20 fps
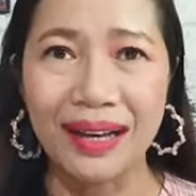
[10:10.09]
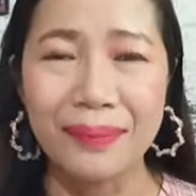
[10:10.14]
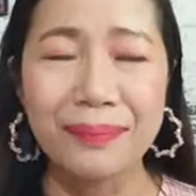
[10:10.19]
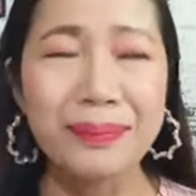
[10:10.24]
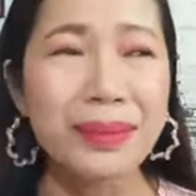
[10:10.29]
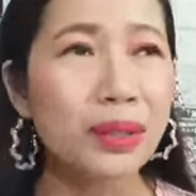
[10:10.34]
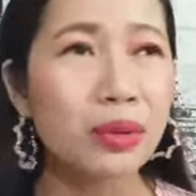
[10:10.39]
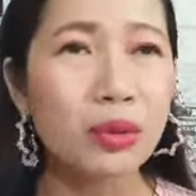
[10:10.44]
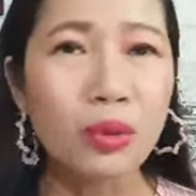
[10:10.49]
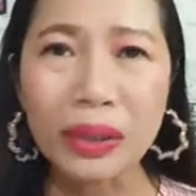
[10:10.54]

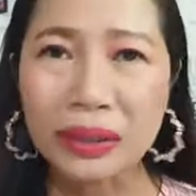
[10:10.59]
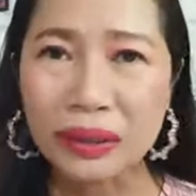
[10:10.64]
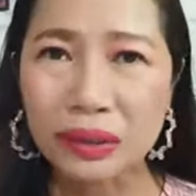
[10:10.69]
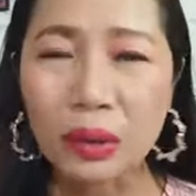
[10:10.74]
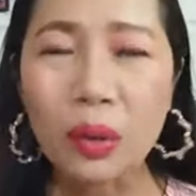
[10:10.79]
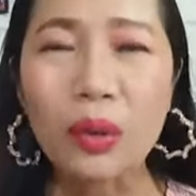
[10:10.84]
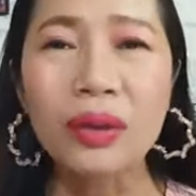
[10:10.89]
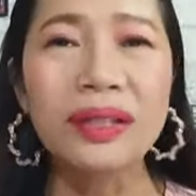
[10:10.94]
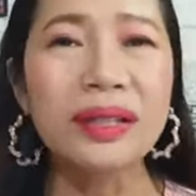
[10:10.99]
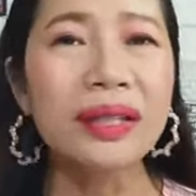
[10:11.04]
มีตัวต
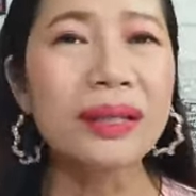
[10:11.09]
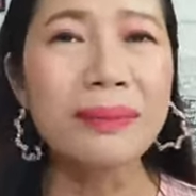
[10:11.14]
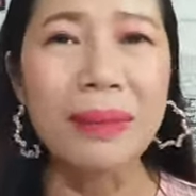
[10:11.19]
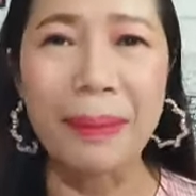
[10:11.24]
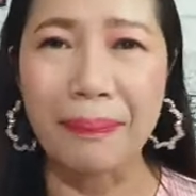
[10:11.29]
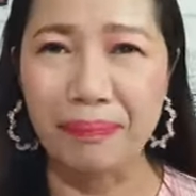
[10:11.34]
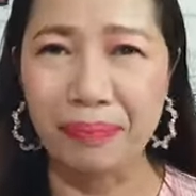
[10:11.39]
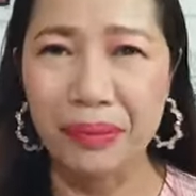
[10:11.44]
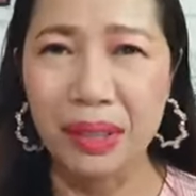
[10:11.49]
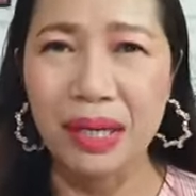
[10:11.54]
นที่แบบ
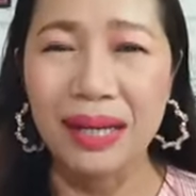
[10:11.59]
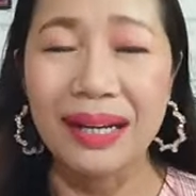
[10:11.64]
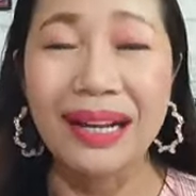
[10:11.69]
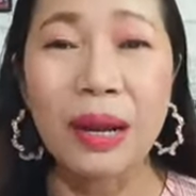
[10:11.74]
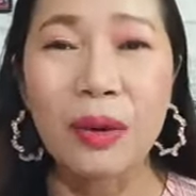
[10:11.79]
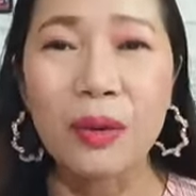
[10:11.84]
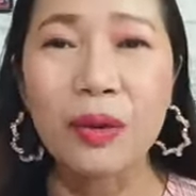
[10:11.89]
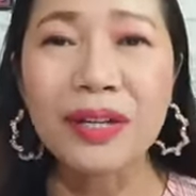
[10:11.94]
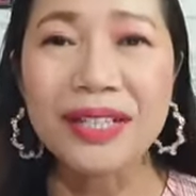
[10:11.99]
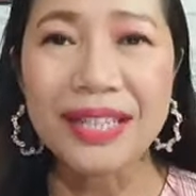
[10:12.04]
เรา
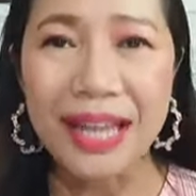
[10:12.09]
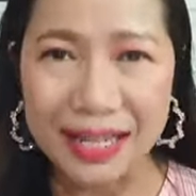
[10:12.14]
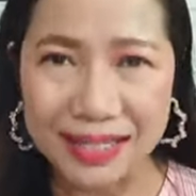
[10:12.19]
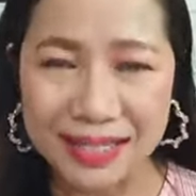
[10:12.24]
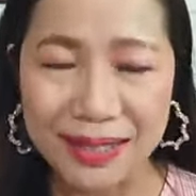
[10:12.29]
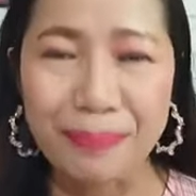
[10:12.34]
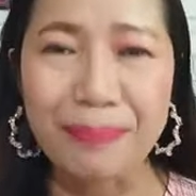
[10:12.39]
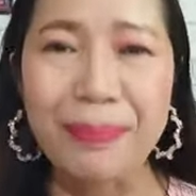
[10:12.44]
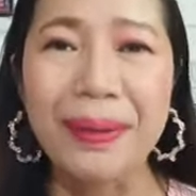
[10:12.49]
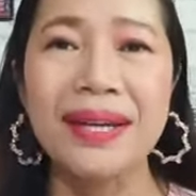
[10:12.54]
ก็อยาก
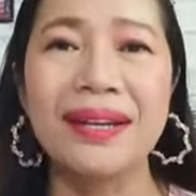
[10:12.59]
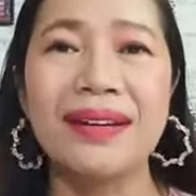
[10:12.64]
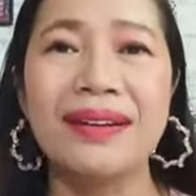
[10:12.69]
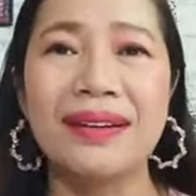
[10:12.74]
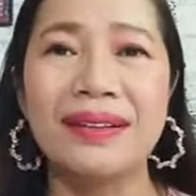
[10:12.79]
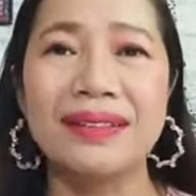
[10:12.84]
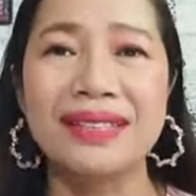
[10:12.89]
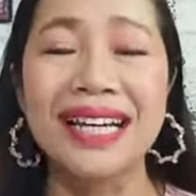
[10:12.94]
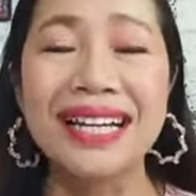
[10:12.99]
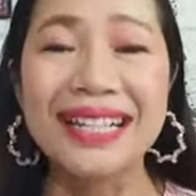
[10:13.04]
จะเป็น
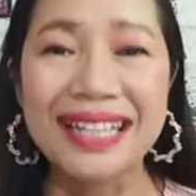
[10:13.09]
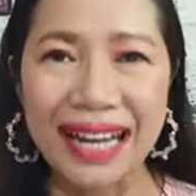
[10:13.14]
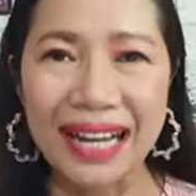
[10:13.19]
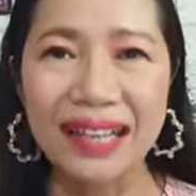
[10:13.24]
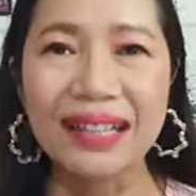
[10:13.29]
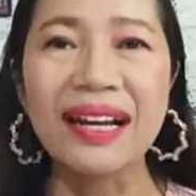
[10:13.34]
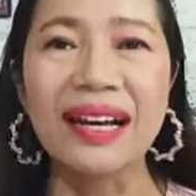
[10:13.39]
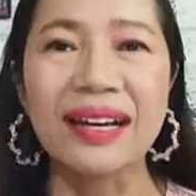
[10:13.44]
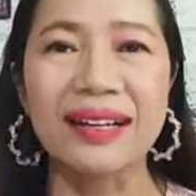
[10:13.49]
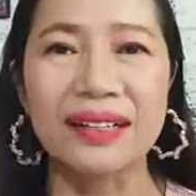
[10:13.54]
ฉะนั้น
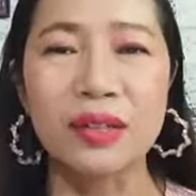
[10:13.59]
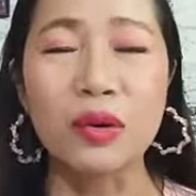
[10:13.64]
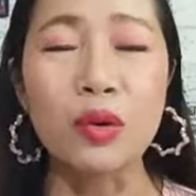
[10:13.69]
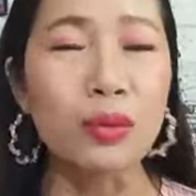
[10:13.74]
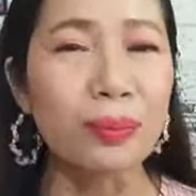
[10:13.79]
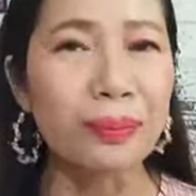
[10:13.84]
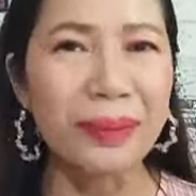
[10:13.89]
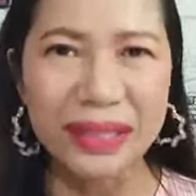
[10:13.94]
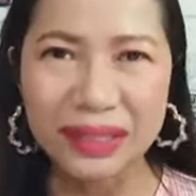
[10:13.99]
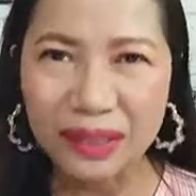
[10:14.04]
เนี่ยคุณ
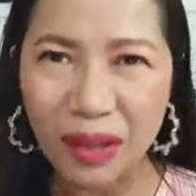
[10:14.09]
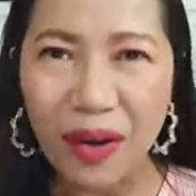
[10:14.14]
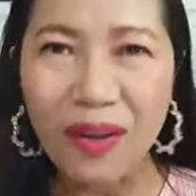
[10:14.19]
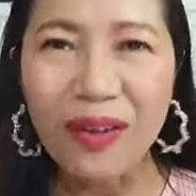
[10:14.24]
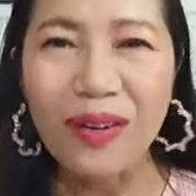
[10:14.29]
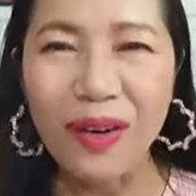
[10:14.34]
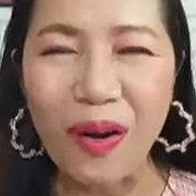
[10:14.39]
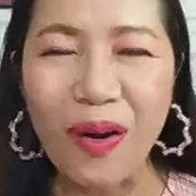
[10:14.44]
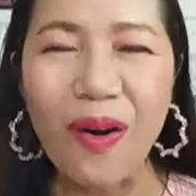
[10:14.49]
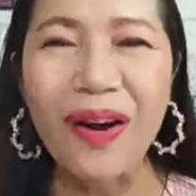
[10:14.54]
ไม่ต้อง
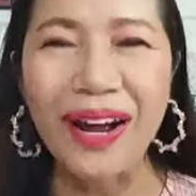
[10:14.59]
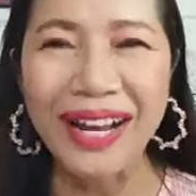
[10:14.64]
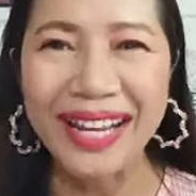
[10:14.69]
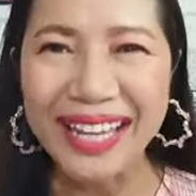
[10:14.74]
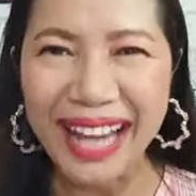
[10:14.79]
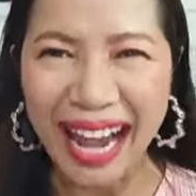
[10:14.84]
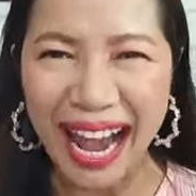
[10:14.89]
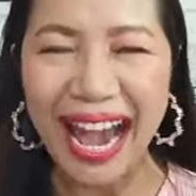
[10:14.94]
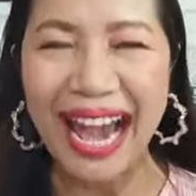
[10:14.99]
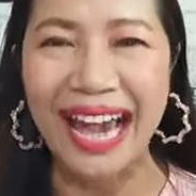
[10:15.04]
รอให้
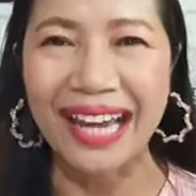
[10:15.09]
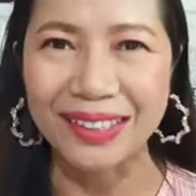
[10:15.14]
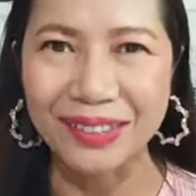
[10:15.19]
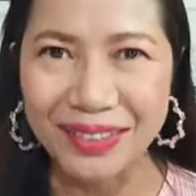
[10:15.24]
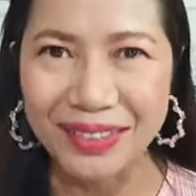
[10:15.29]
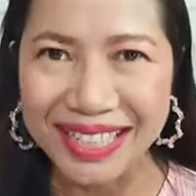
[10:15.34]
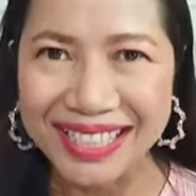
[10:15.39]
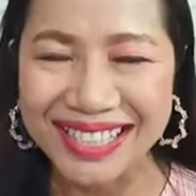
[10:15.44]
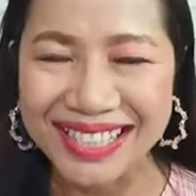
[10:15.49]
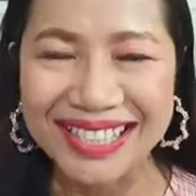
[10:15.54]
หาตัว
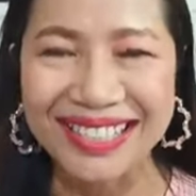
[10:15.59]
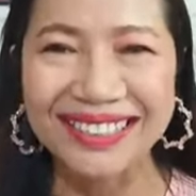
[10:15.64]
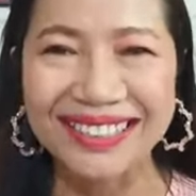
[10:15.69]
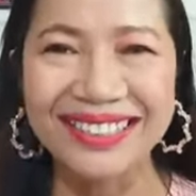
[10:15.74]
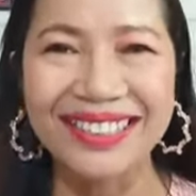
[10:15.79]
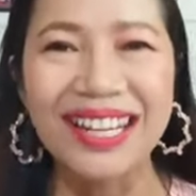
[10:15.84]
เองเจอ